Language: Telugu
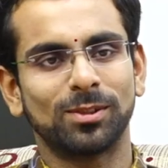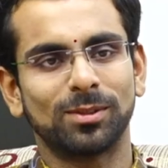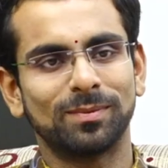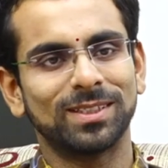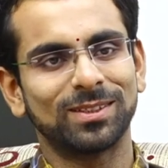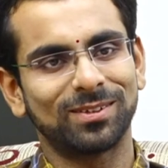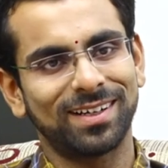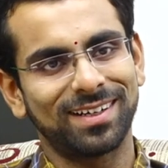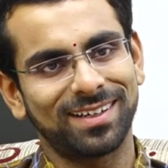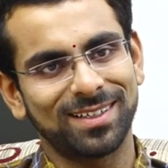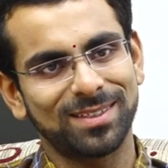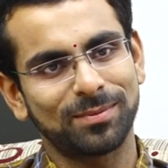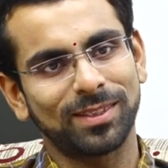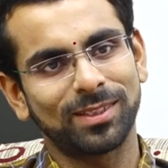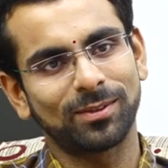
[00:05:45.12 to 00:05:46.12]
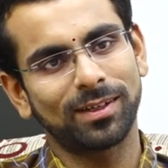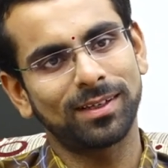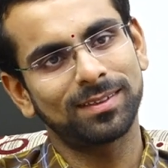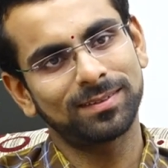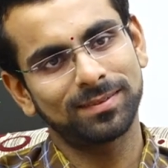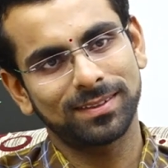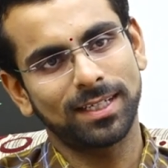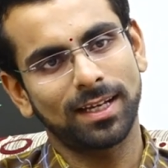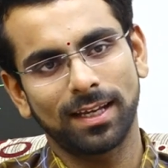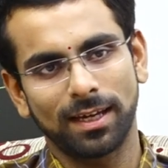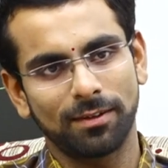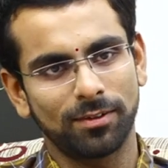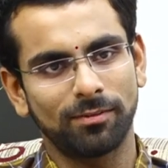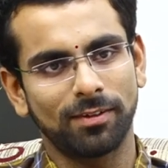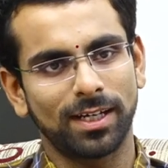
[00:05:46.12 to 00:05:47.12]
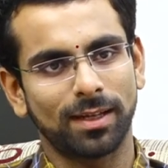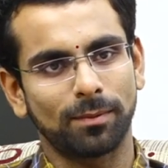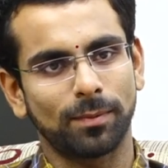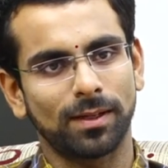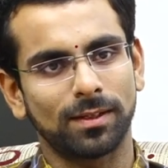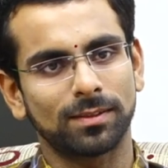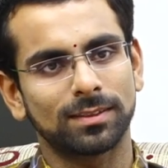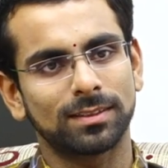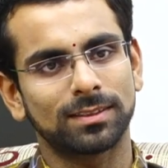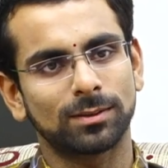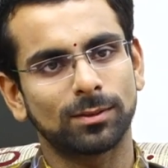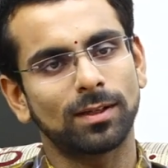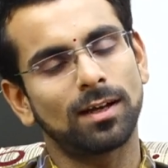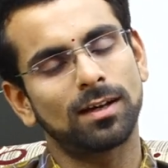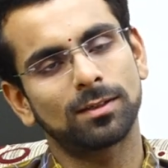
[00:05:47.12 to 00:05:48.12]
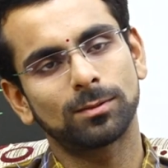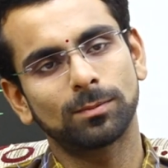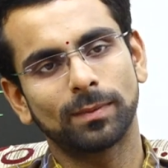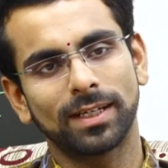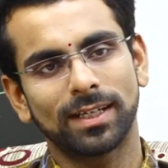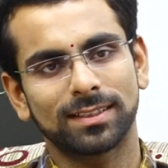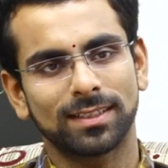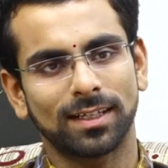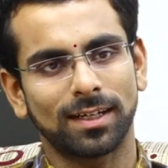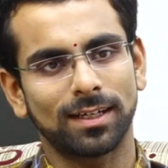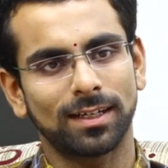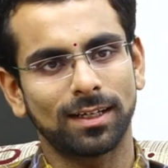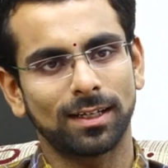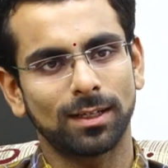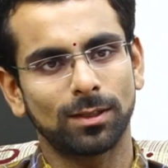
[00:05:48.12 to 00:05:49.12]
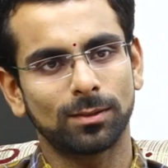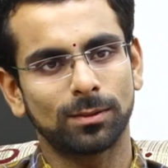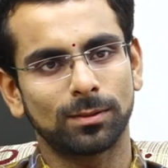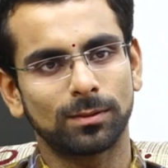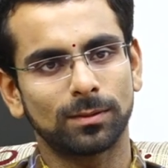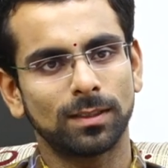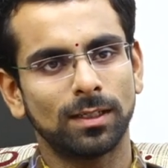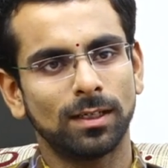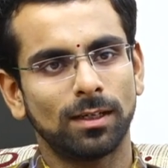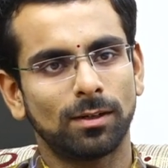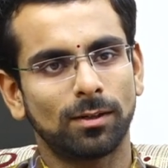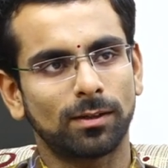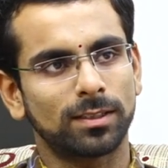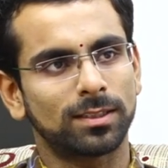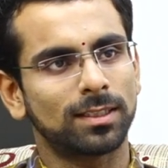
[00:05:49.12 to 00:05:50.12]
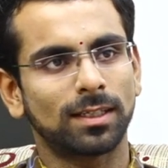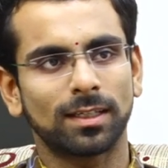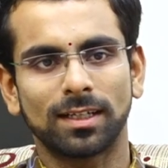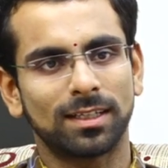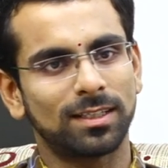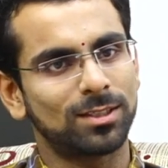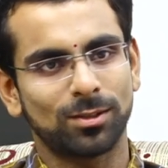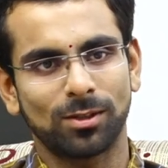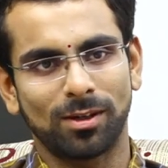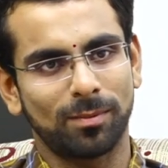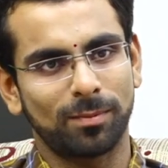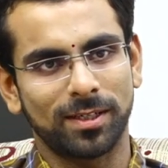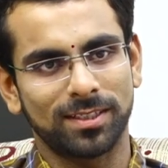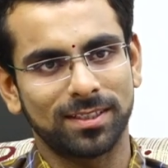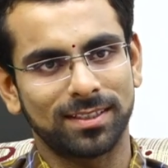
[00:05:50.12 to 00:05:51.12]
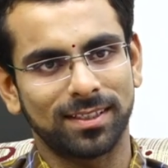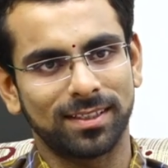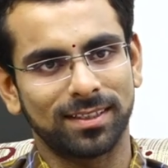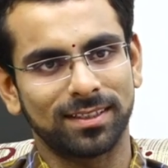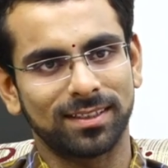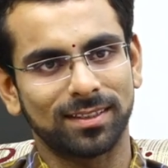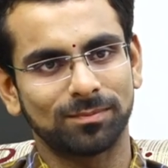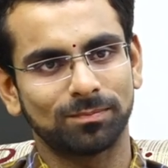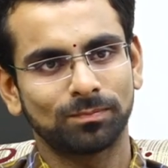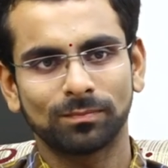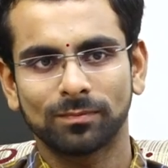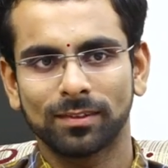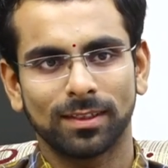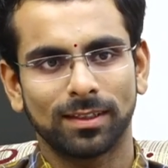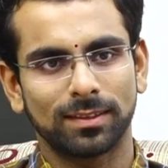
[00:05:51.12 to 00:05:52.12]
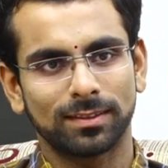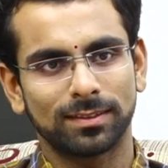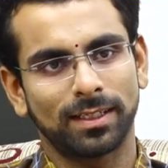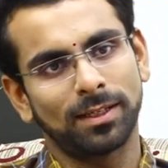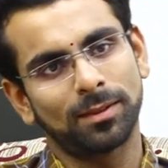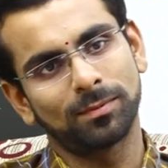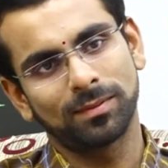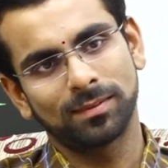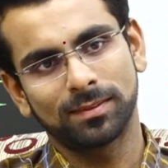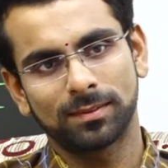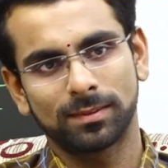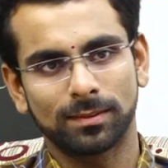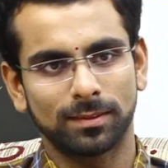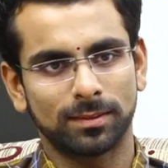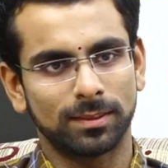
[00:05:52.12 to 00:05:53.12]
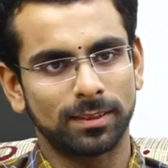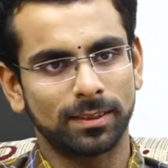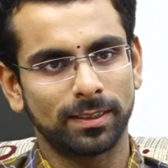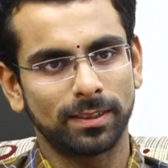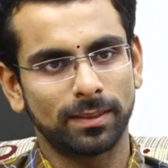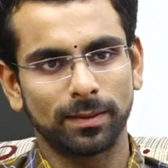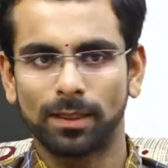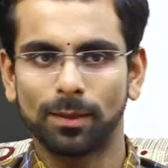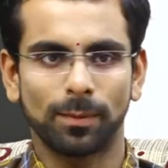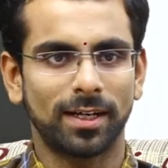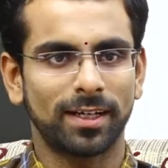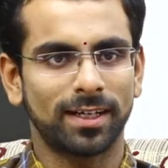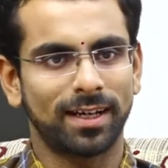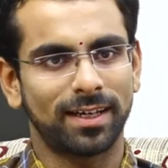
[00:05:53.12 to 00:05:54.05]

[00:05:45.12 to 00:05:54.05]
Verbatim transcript: ఫుడ్ మీద ఉన్న ఇంట్రెస్ట్ మీద కూడా చాలా హెవీ వెయిట్ అయిపోయాను సో నాకు బీటెక్ సెకండ్ ఇయర్లో ఒక చిన్న కిడ్నీ స్టోన్ ఆపరేషన్ జరిగింది నేను ట్రిపుల్ ఐటీ